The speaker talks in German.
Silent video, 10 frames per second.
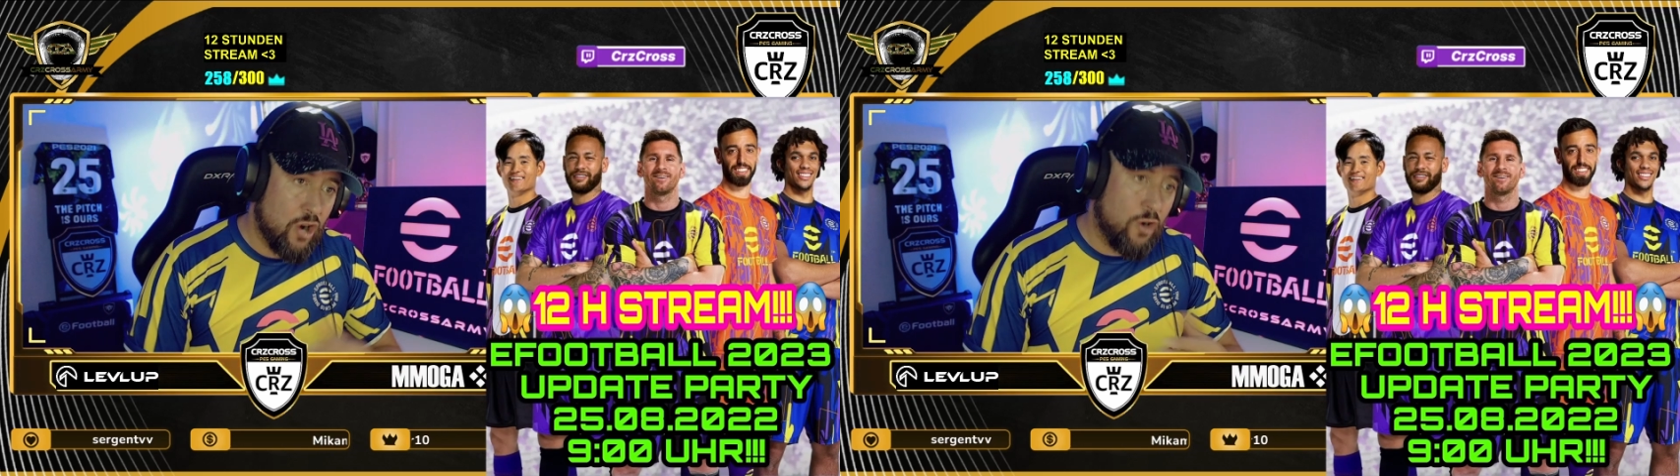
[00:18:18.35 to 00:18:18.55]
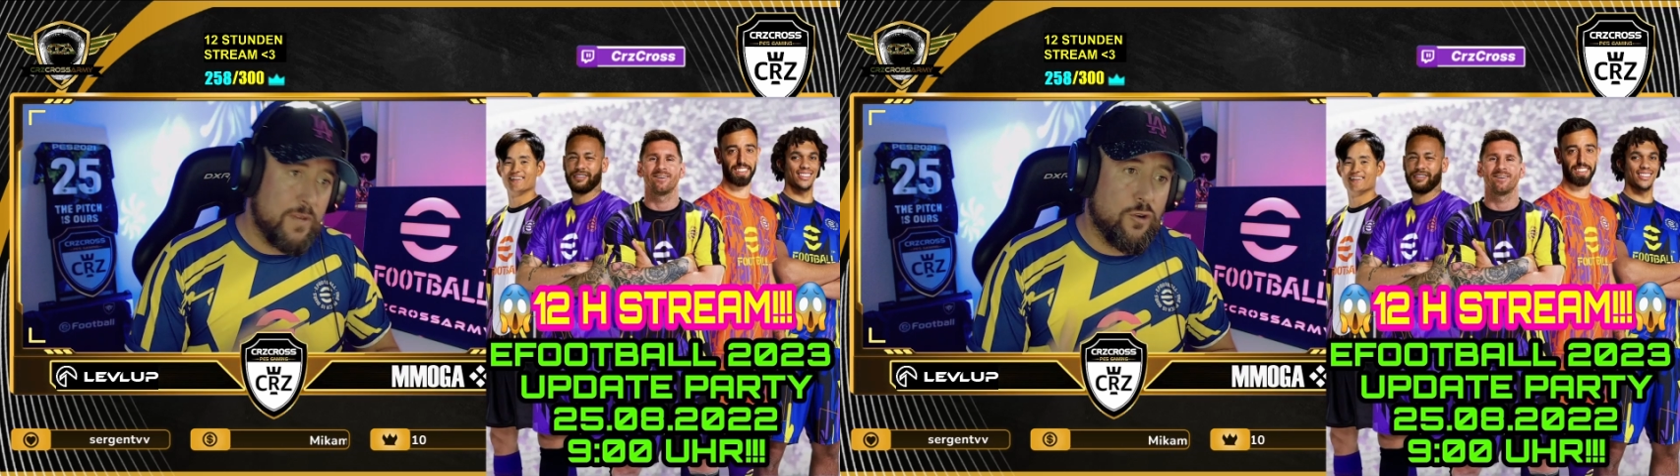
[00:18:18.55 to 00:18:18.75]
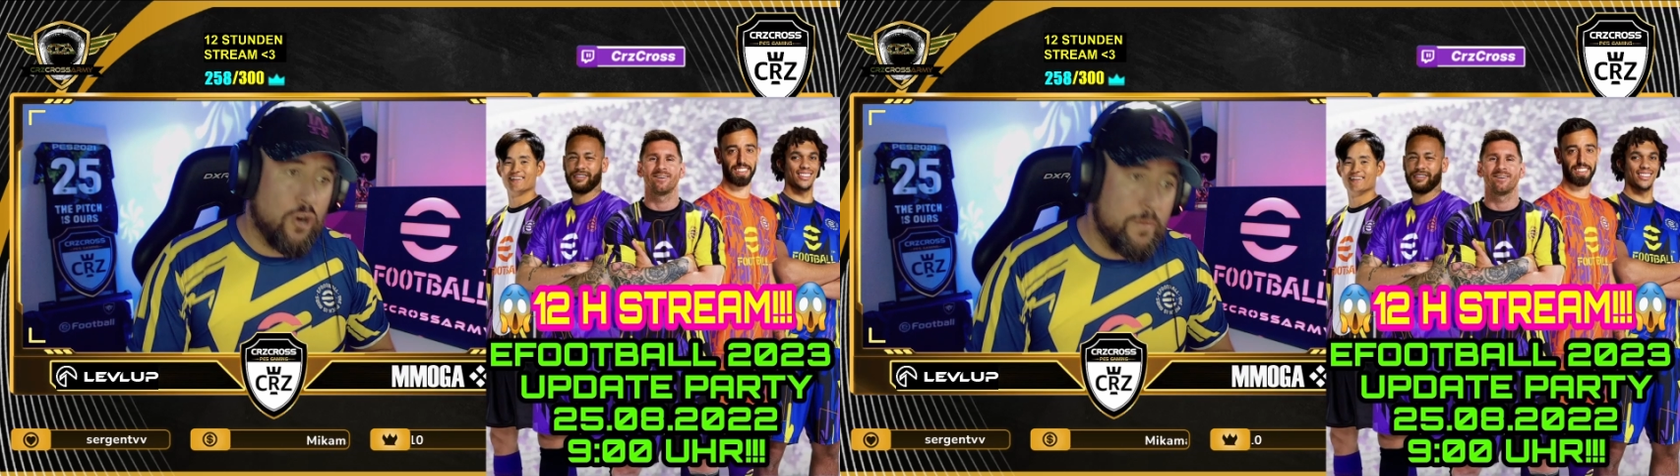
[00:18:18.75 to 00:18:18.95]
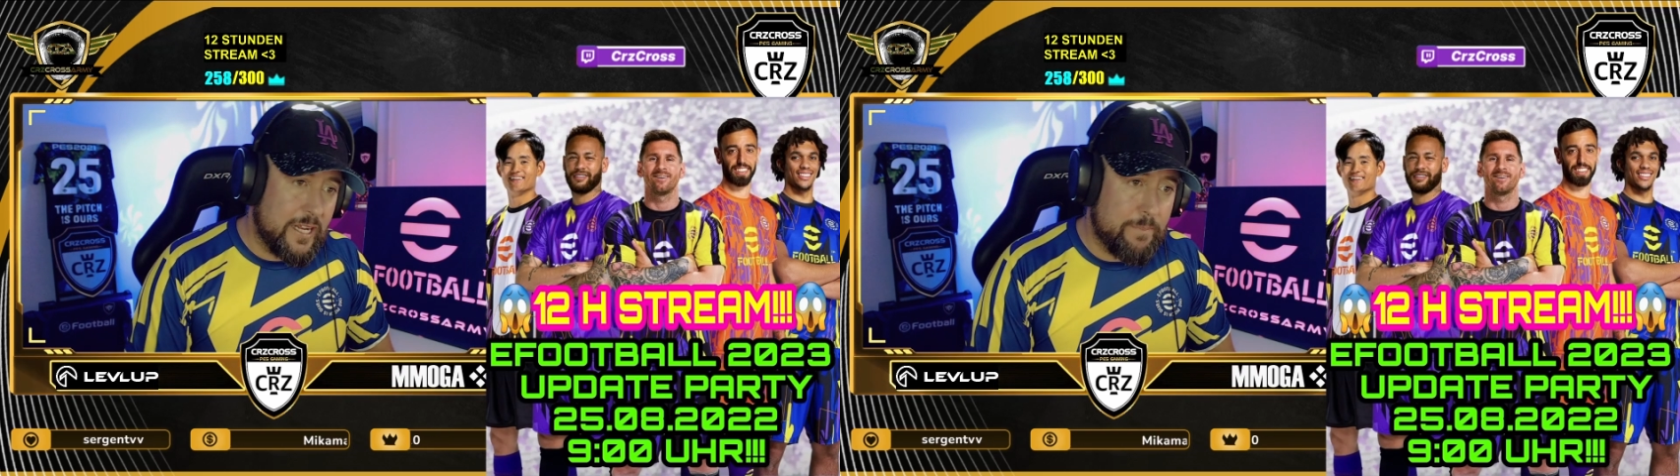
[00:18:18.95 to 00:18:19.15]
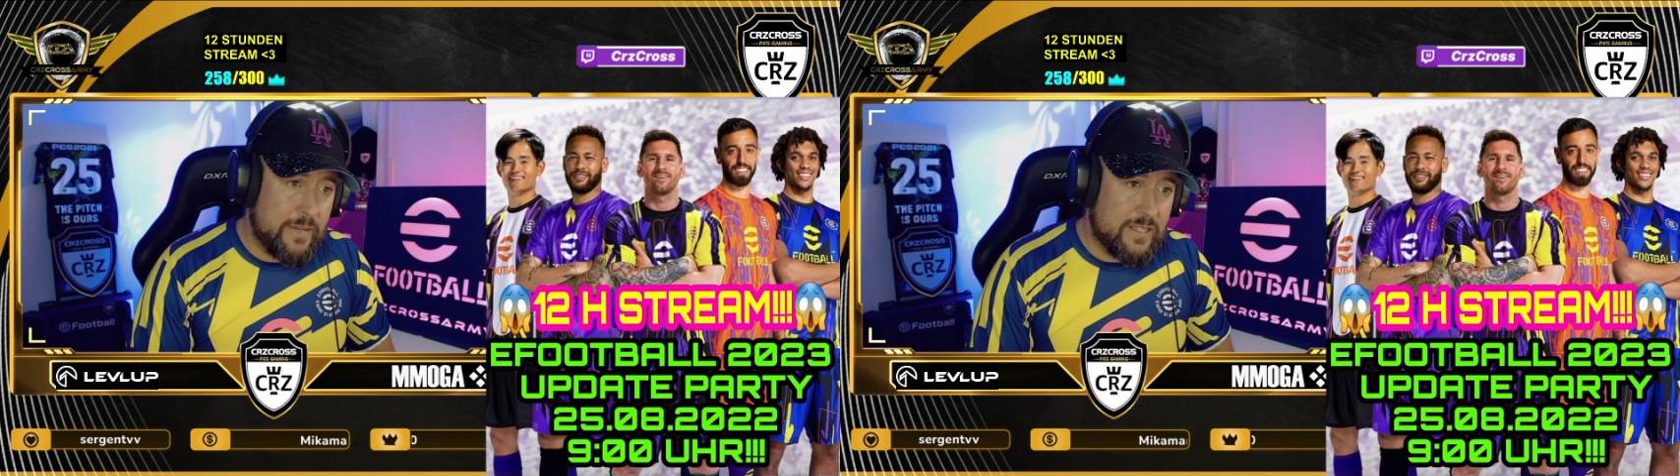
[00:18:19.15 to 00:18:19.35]
um dann noch mehr
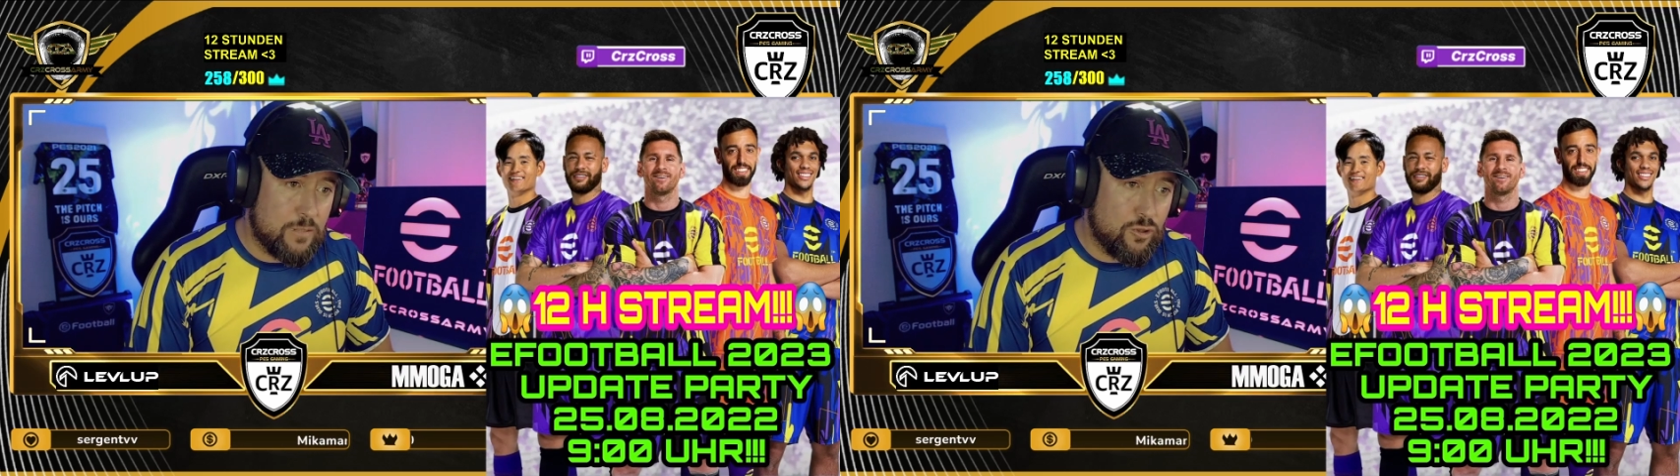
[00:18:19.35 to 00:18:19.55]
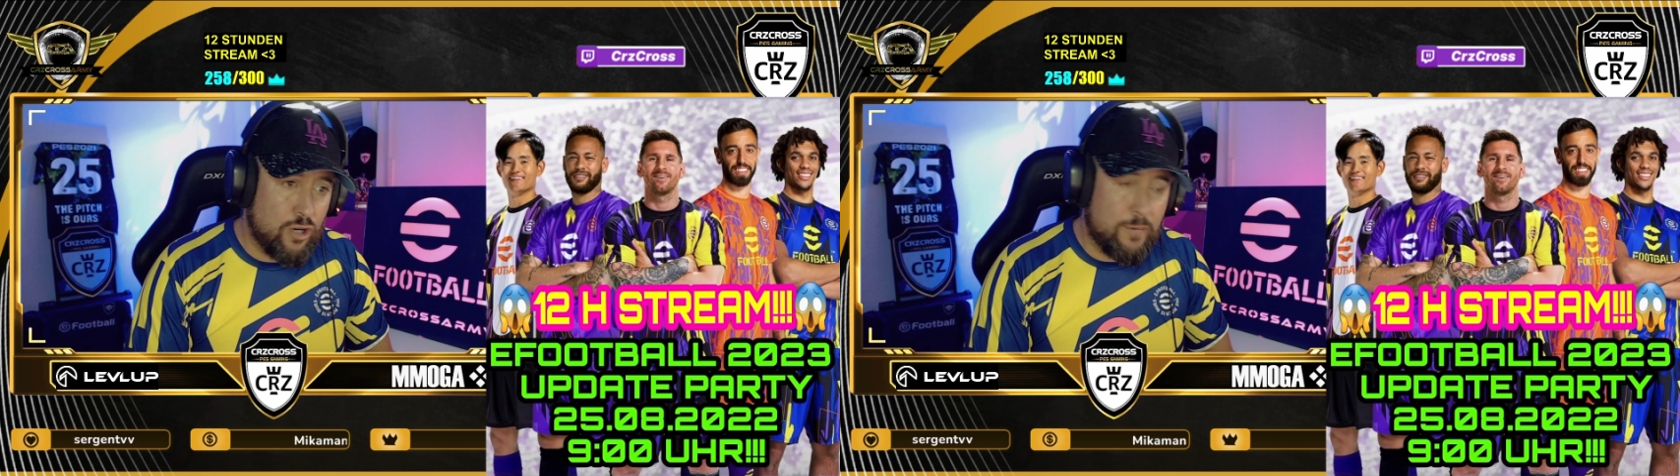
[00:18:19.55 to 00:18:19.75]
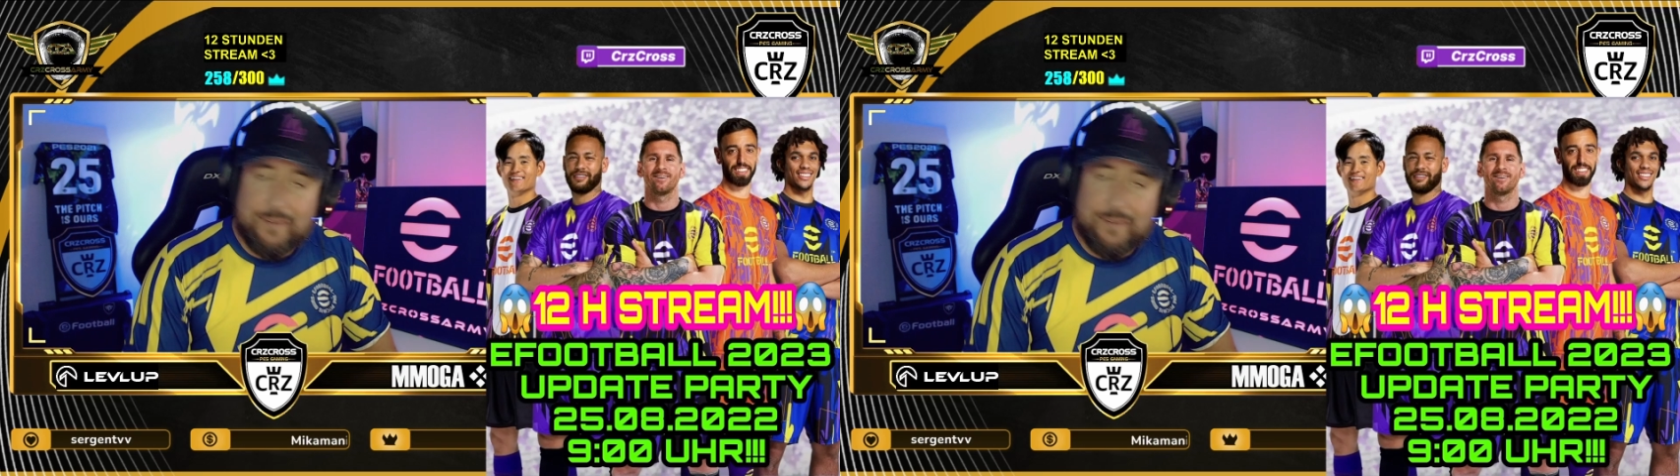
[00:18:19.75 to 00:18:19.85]
GPs zu bekommen.